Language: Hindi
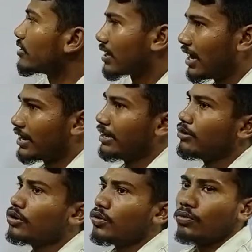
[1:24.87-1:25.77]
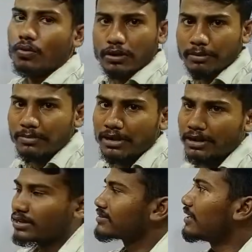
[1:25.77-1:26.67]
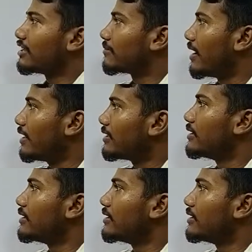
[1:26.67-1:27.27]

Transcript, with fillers: सरकार है उन्होंने मिलकर इसका निर्माण